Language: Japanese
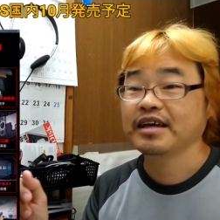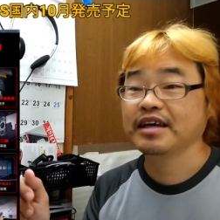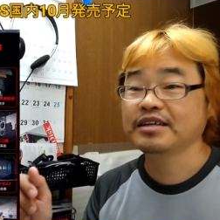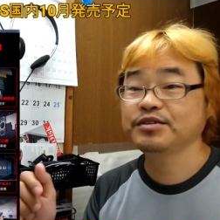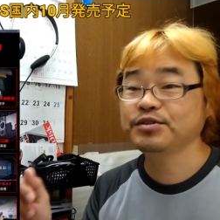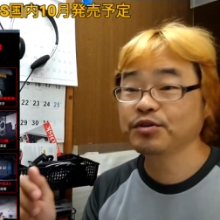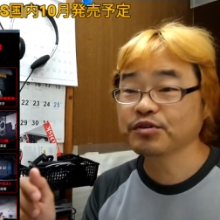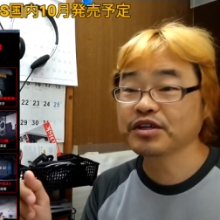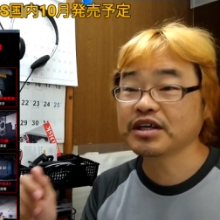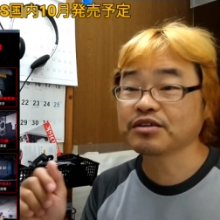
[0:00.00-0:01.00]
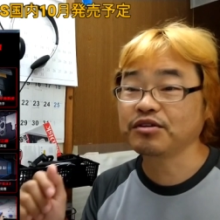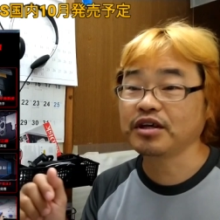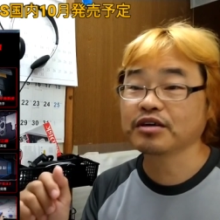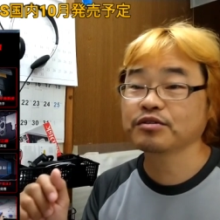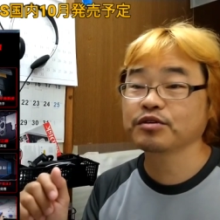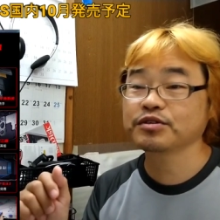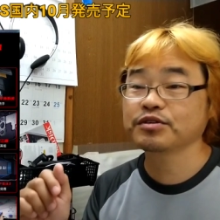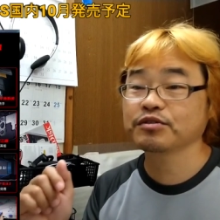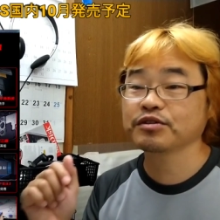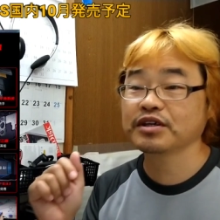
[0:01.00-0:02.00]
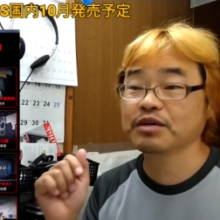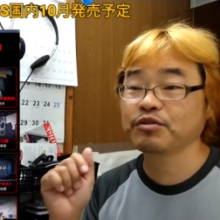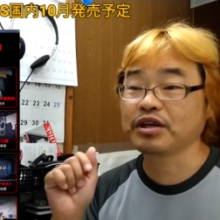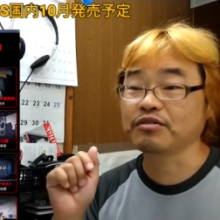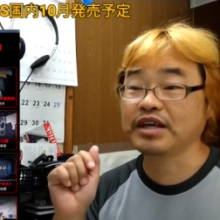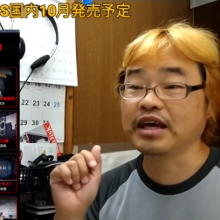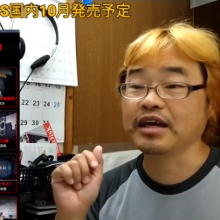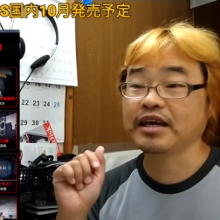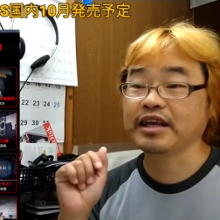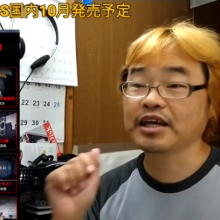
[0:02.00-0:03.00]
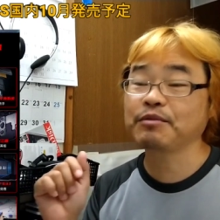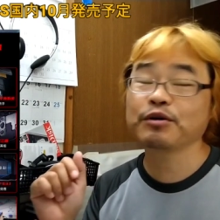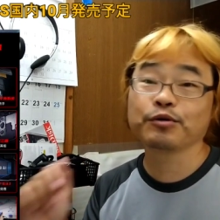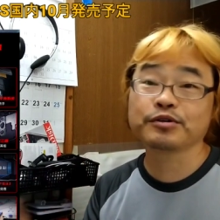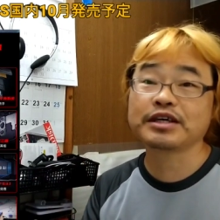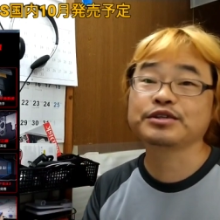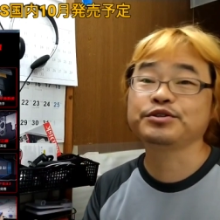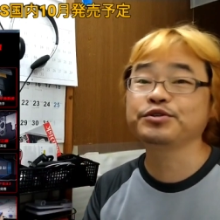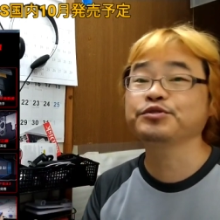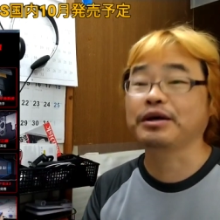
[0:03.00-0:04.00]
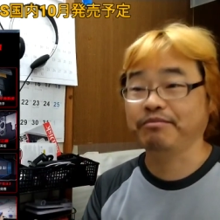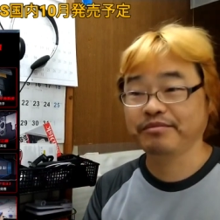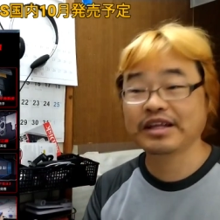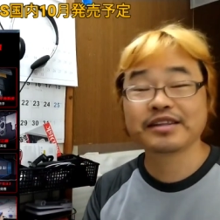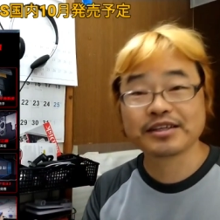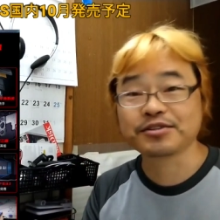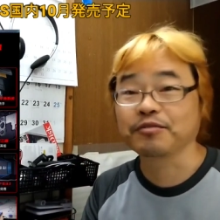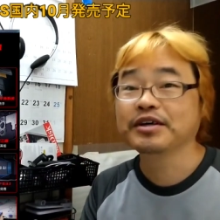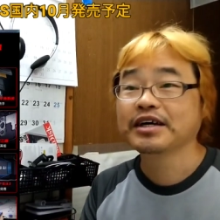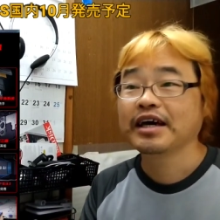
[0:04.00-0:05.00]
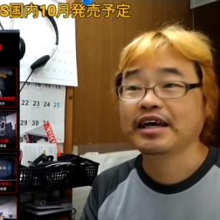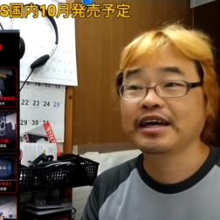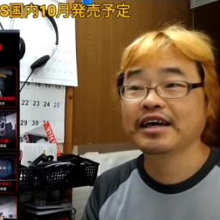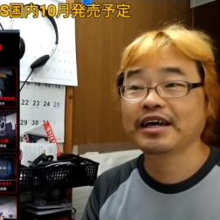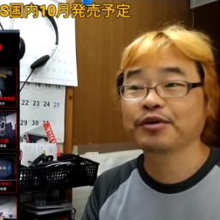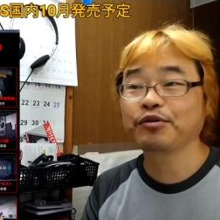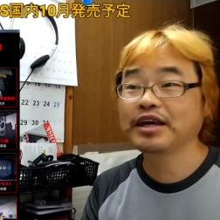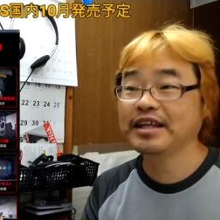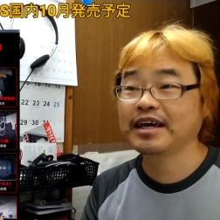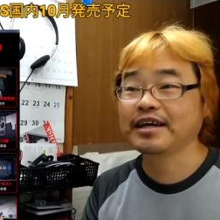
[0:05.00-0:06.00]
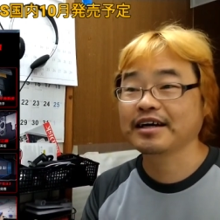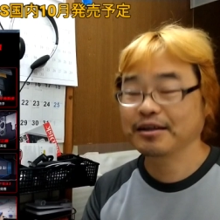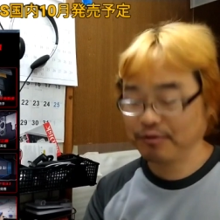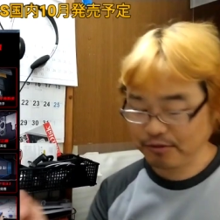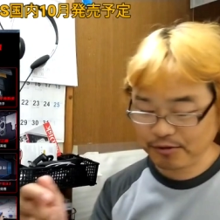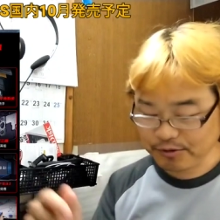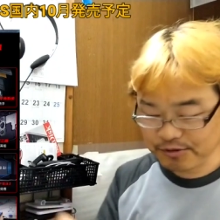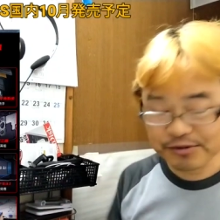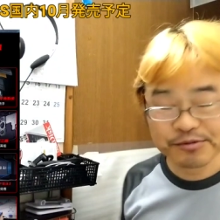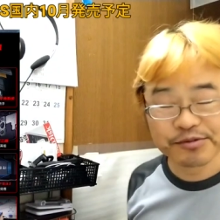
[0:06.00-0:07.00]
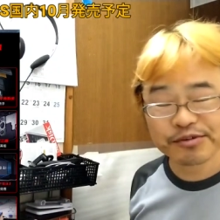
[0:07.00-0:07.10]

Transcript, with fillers: えー、16ギガと256ギガモデルで、えー、7万5010円なんですよ。えー、これね、あのー